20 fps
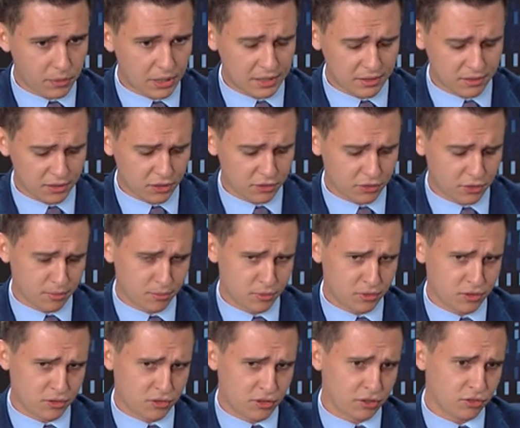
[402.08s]
A zresztą
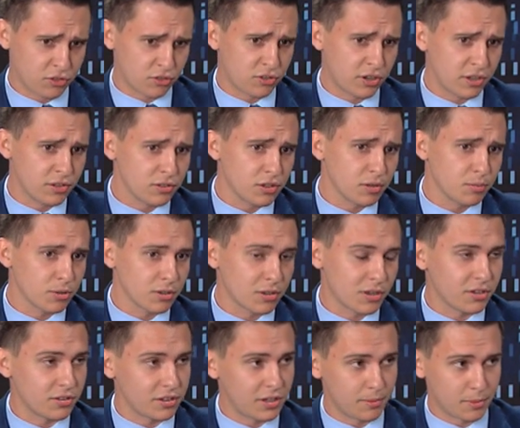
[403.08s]
też często
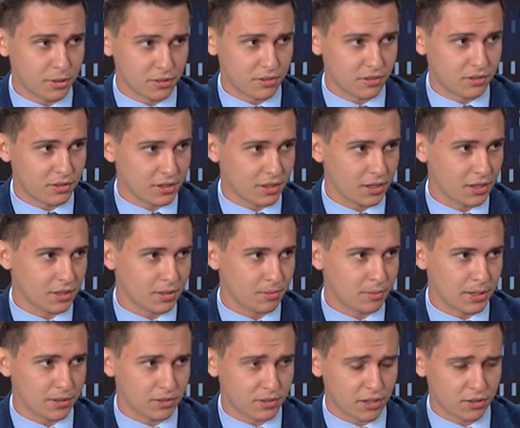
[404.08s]
podkreślam na sesjach Rady
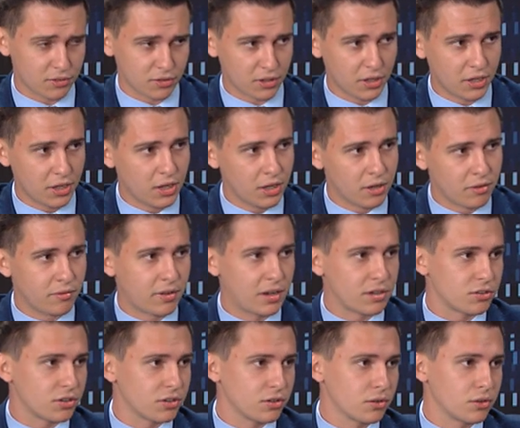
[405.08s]
Miasta, że
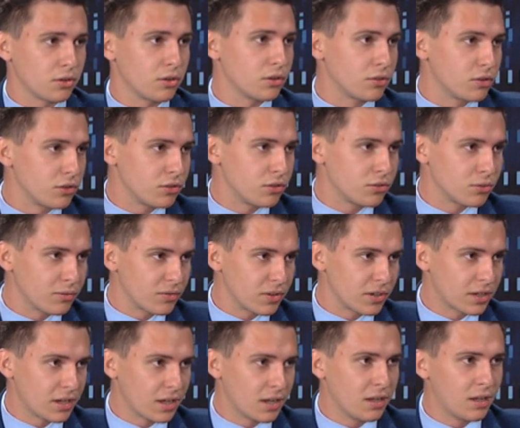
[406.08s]
walczę o godność
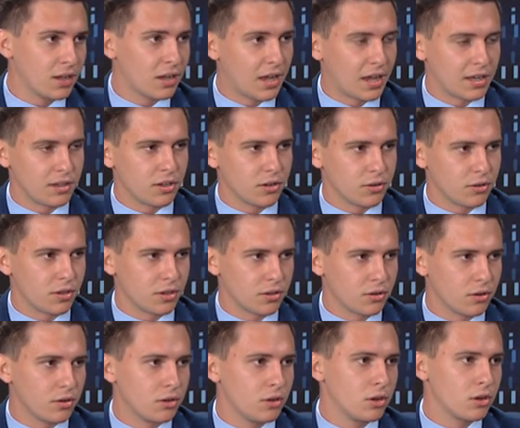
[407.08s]
człowieka, a nie o
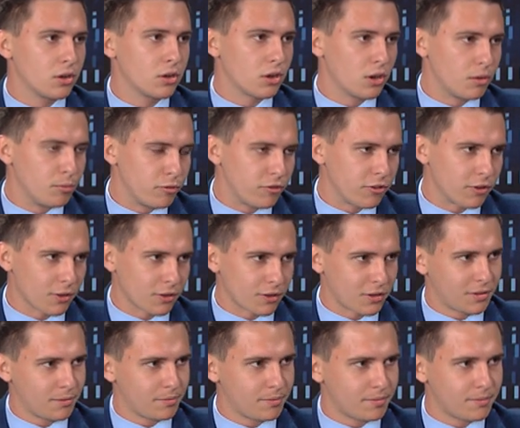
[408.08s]
jego
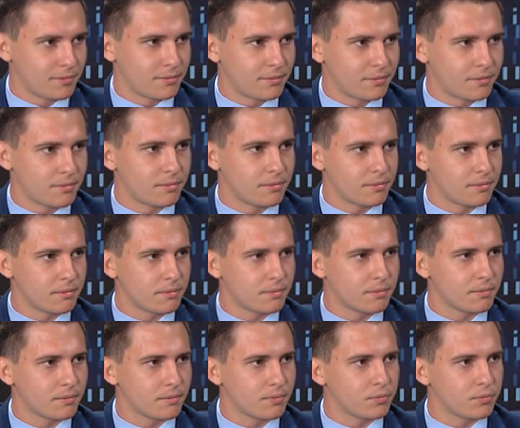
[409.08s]
komfort. Pana zdaniem,